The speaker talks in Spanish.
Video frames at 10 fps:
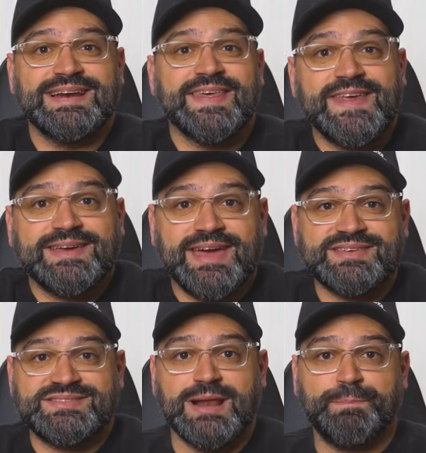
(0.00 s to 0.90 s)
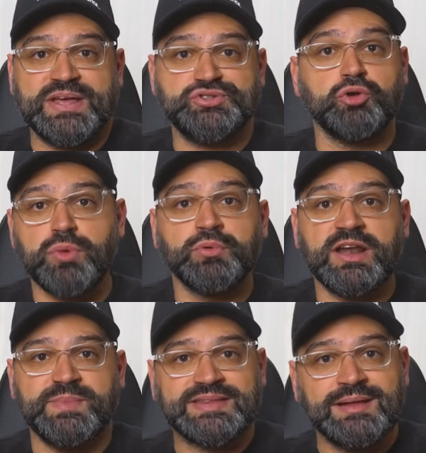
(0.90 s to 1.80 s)
realidad es que si el precio no es
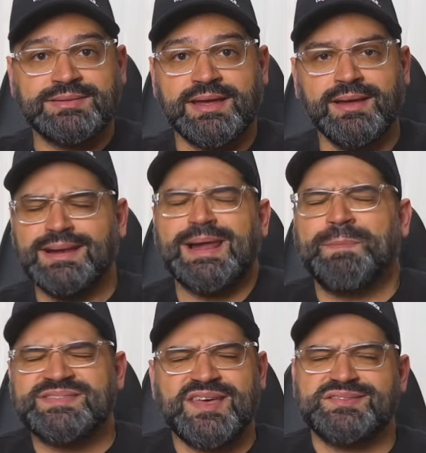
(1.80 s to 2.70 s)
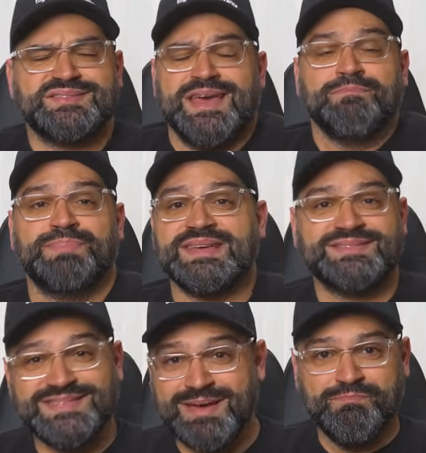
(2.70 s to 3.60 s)
una limitante, la PC siempre,
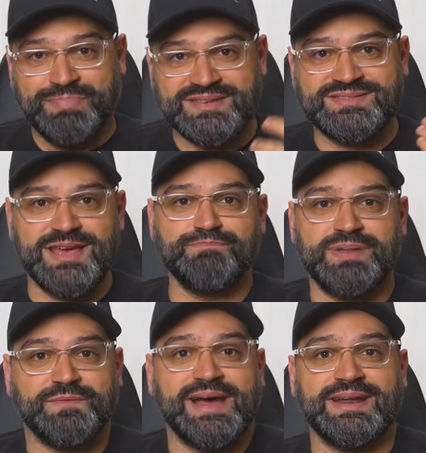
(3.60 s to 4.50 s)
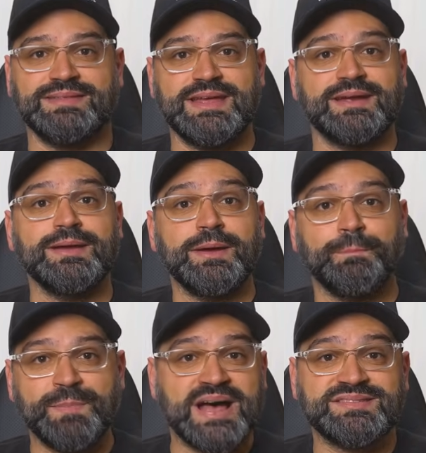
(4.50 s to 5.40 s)
siempre, siempre va a rendir
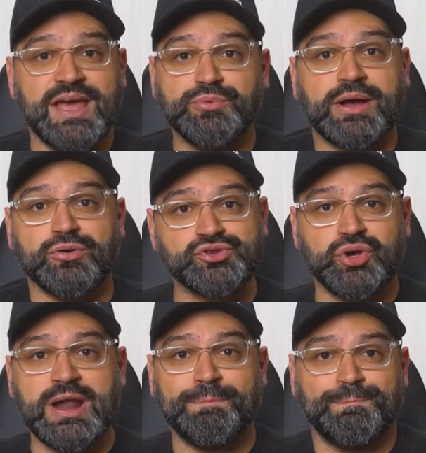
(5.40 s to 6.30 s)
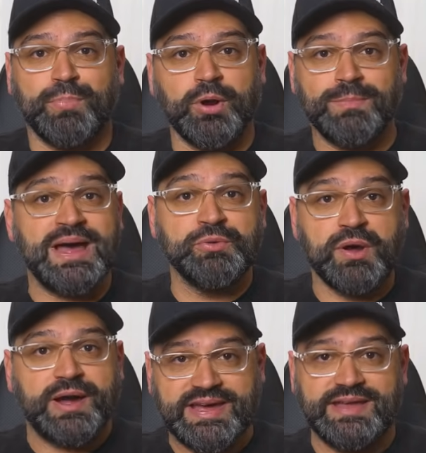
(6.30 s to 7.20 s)
más que una consola por más
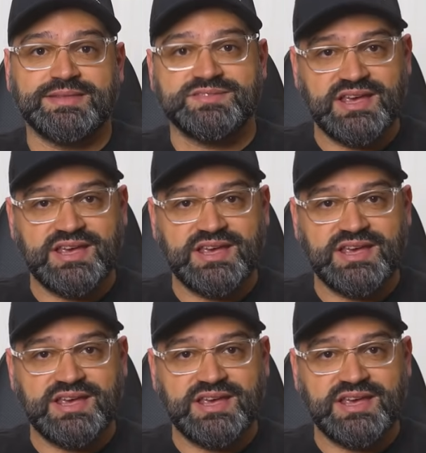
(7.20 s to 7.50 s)
nueva que ésta